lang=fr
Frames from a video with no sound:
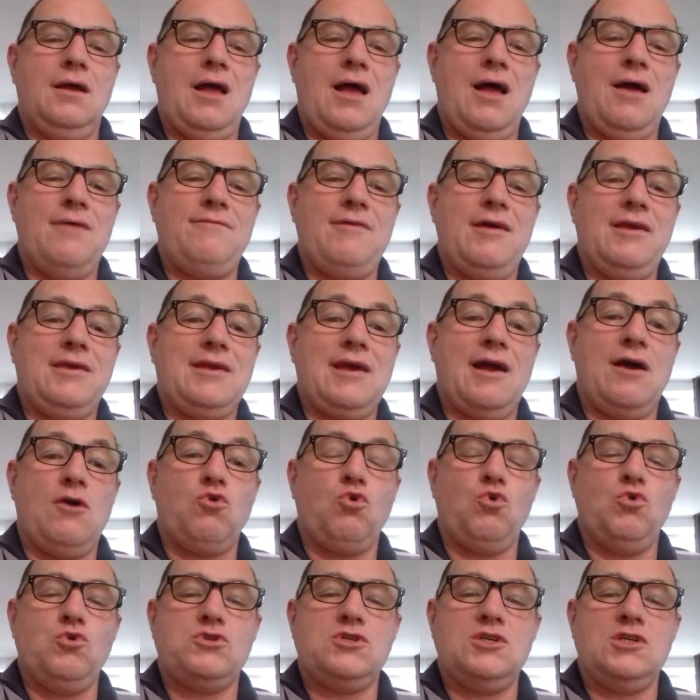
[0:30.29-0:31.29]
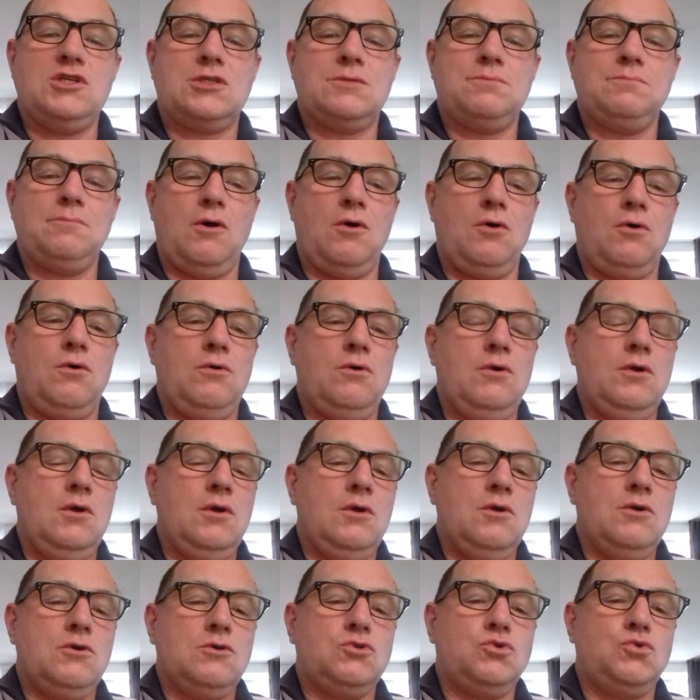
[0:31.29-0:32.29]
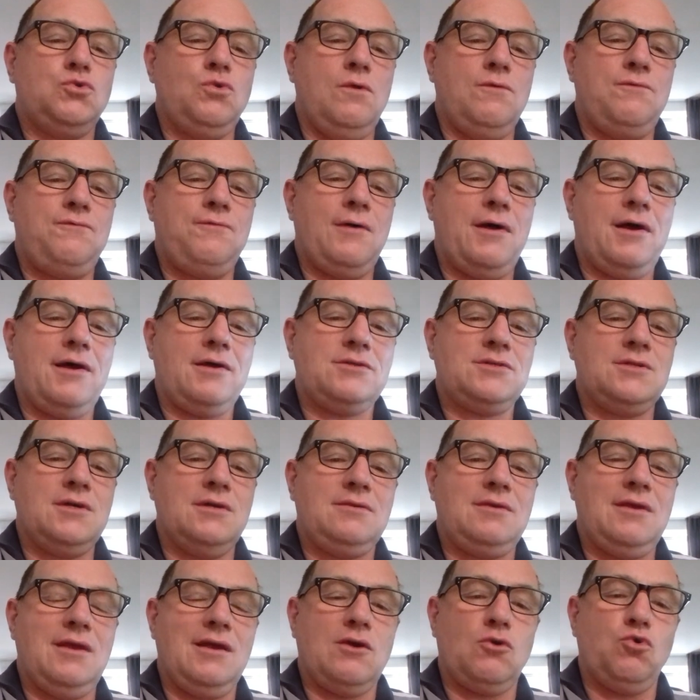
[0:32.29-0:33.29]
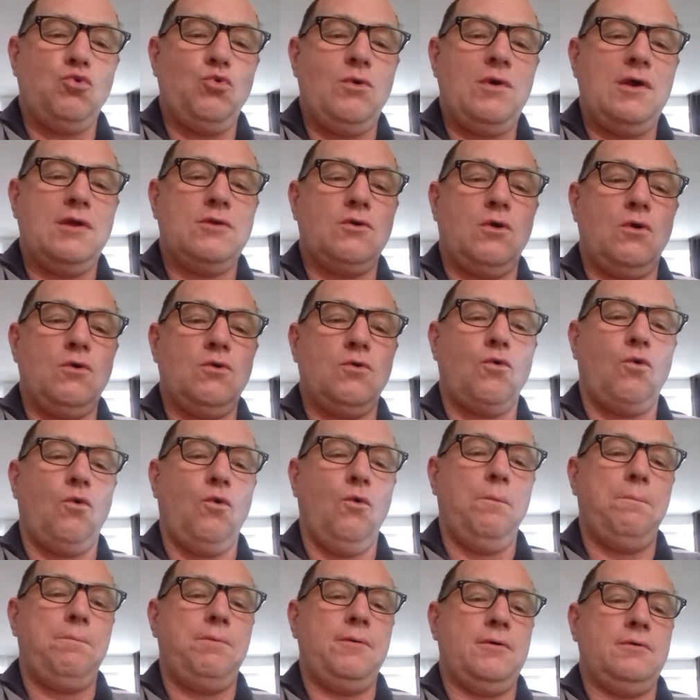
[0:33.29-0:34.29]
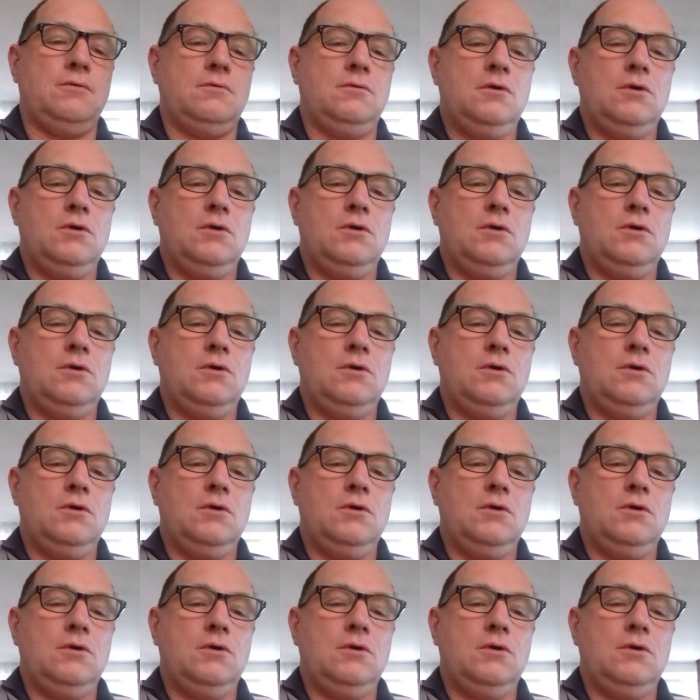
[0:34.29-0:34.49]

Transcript: Avec un rugissement, Sulphare s'était rué dans le groupe.